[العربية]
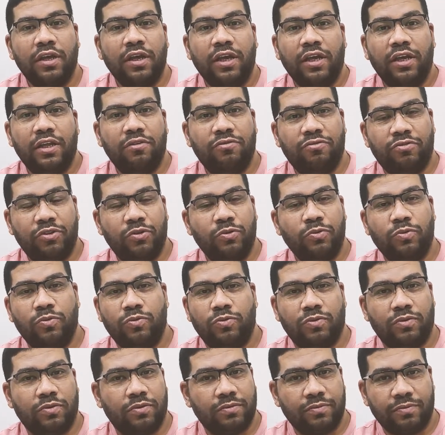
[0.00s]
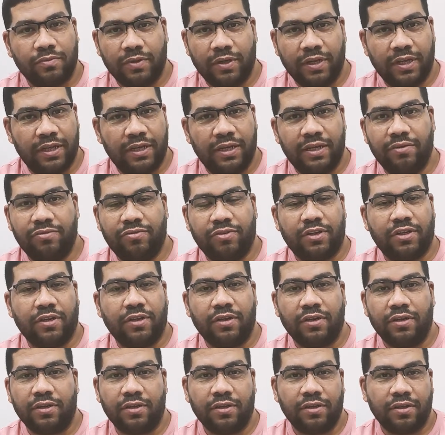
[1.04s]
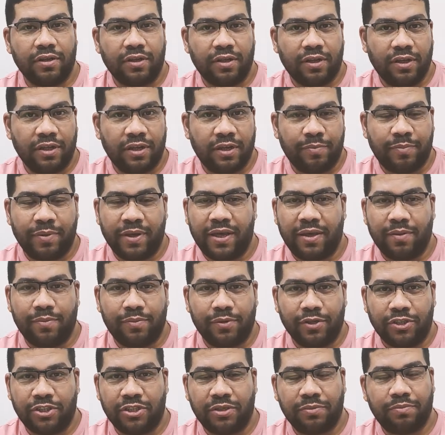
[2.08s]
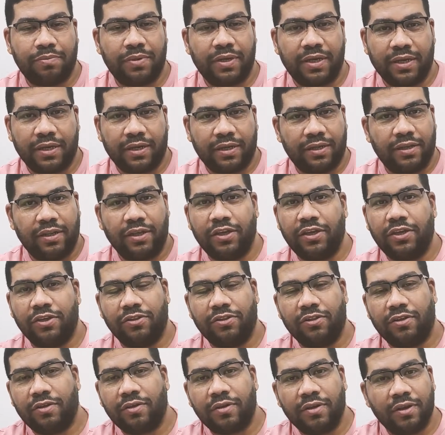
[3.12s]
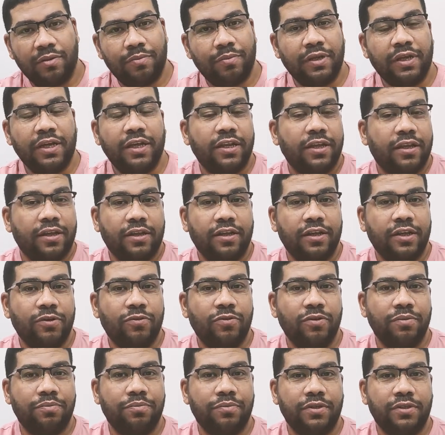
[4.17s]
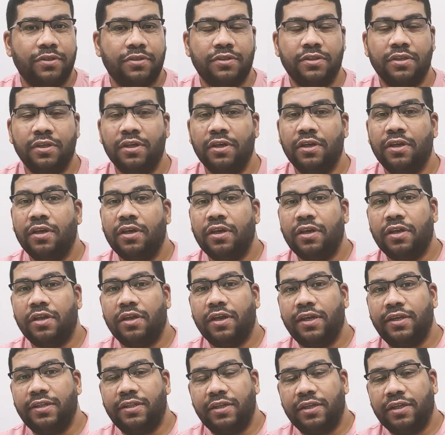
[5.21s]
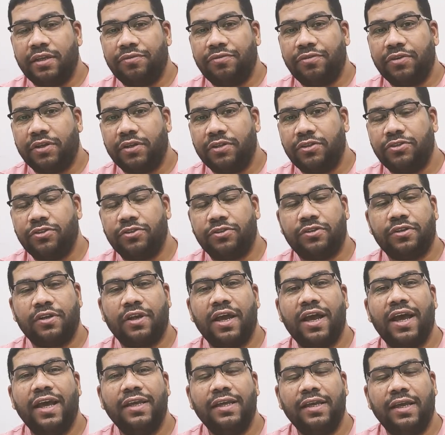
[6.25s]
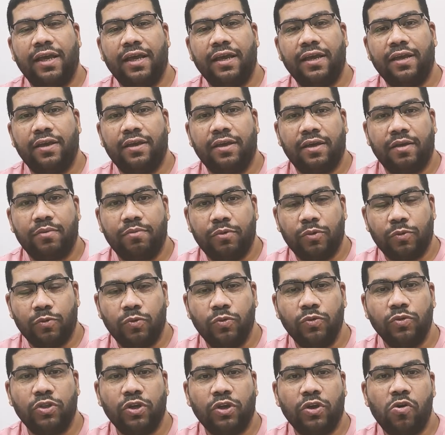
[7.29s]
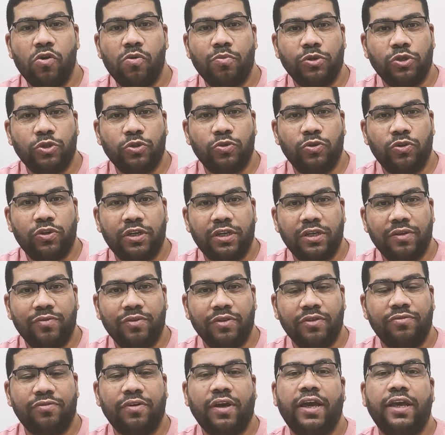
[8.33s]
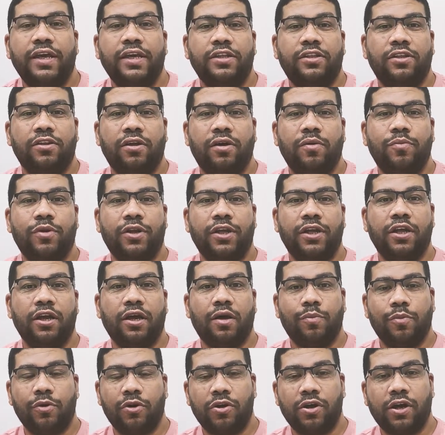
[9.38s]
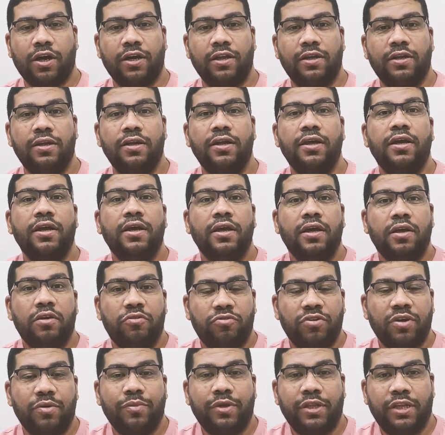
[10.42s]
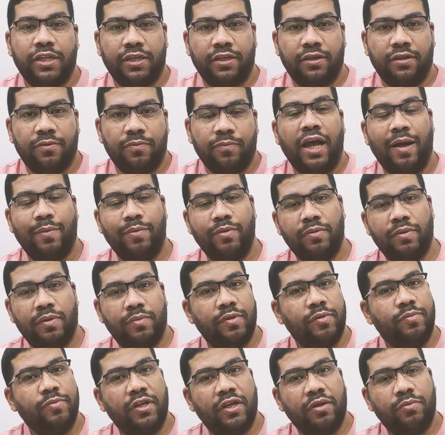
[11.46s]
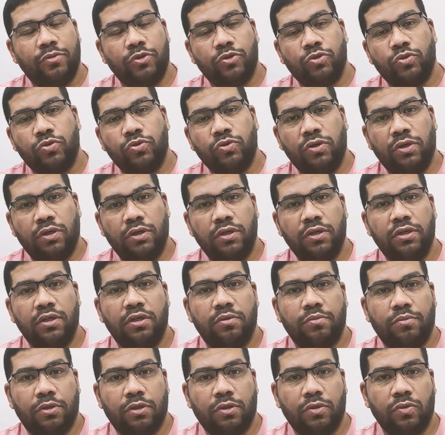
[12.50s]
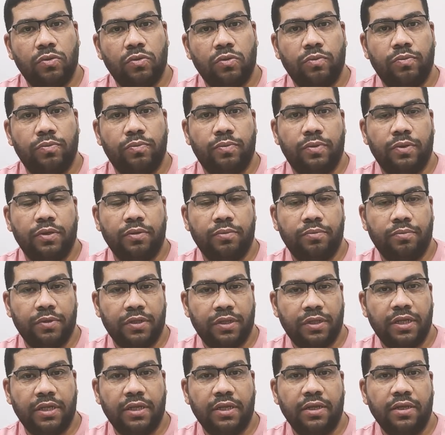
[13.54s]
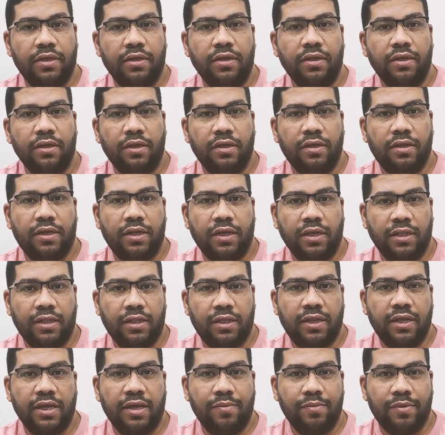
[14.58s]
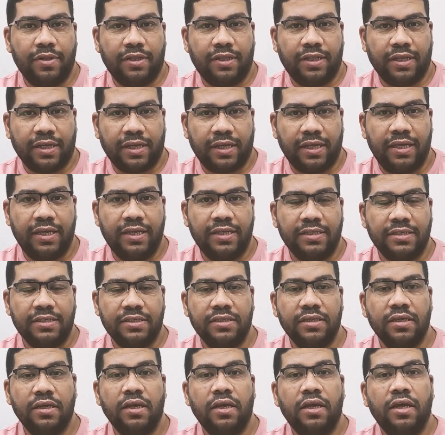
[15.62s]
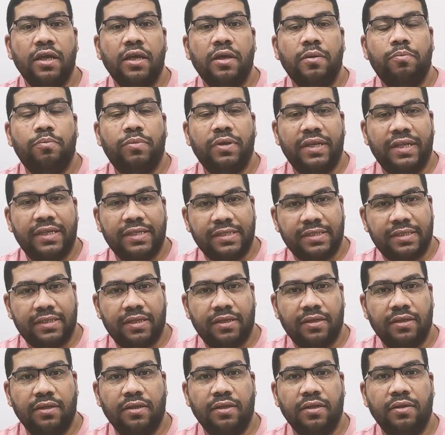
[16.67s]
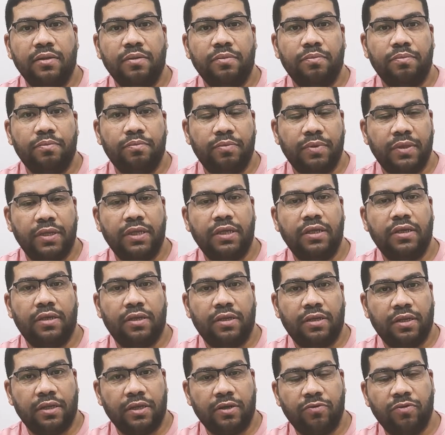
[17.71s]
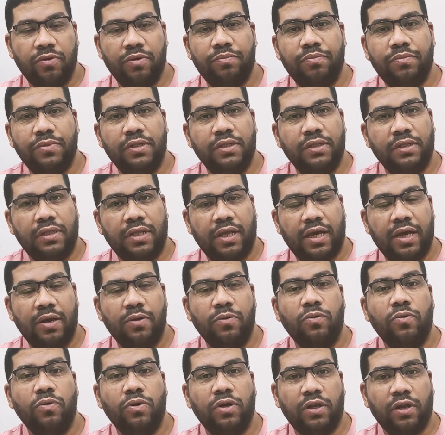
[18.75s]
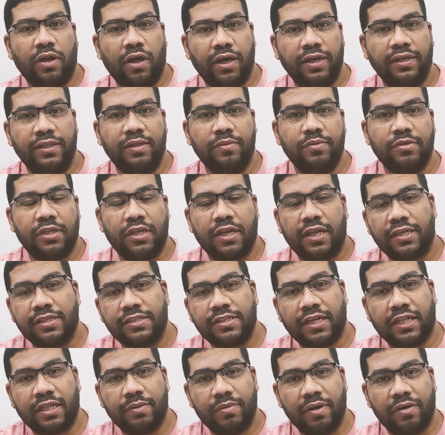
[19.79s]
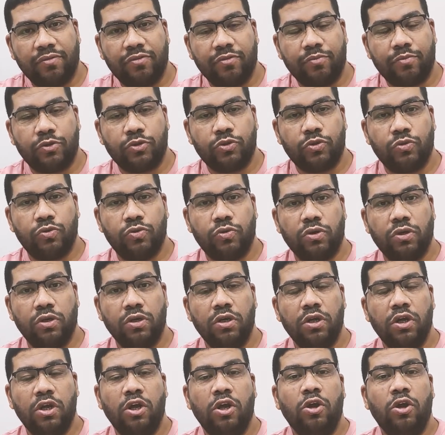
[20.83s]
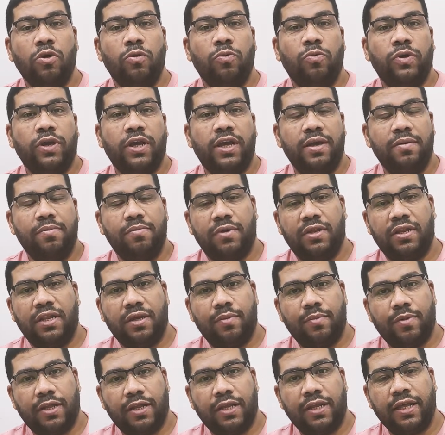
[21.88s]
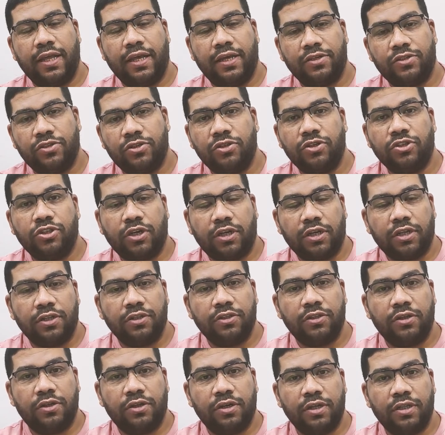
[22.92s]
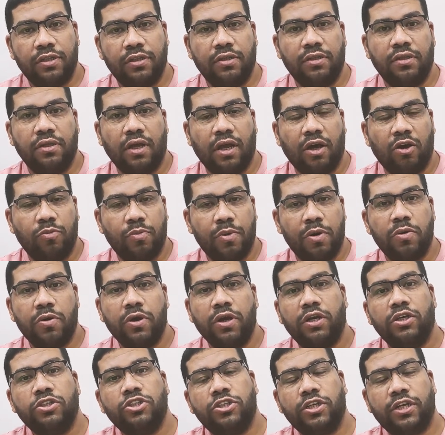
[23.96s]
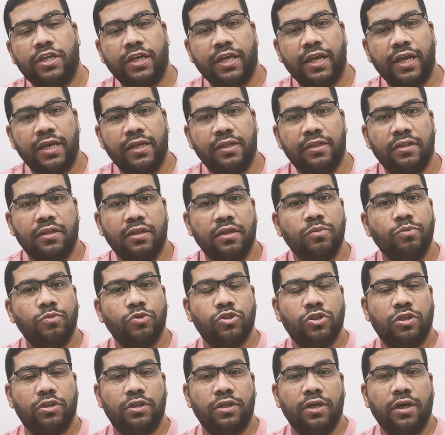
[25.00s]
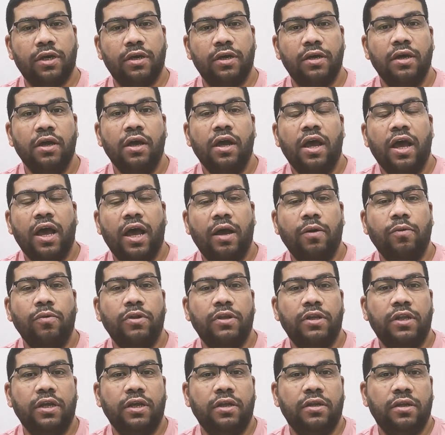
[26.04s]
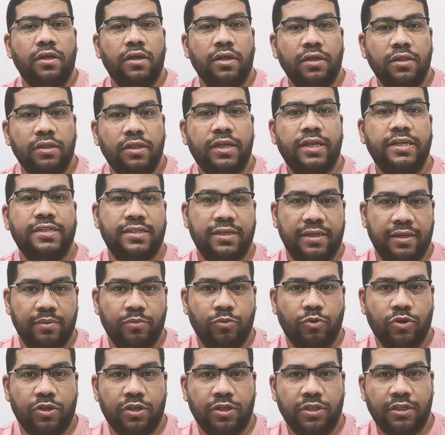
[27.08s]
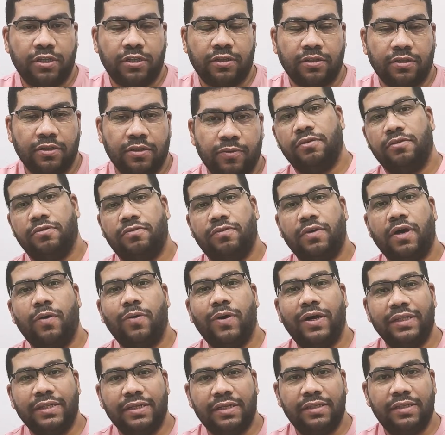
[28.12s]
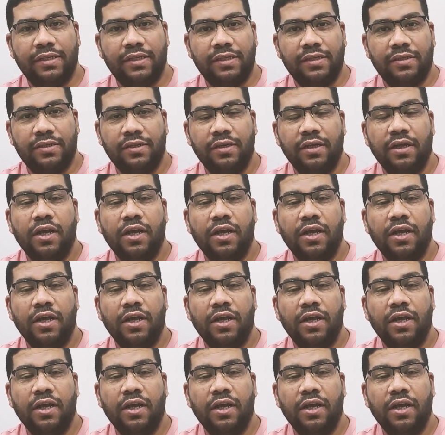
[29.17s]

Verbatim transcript: الفيو الليفل الباب الشباك الحيطه الميكانيكال ايكويبمنت اللايتنج فيكتشر اي حاجه موجوده جوه مشروع الريفت في حقيقه الامر هي عباره عن فاميلي قبل ما بنبدا المشروع المطلوب مننا ان احنا نعمل تجهيز بليسته بالايكويبمنت او الايتمز اللي هستخدمها في المشروع ويا اما نعمل عليها سيرش على الانترنت او موقع الشركات المصنعه او ان احنا نراسل الموردين في اوقات كتير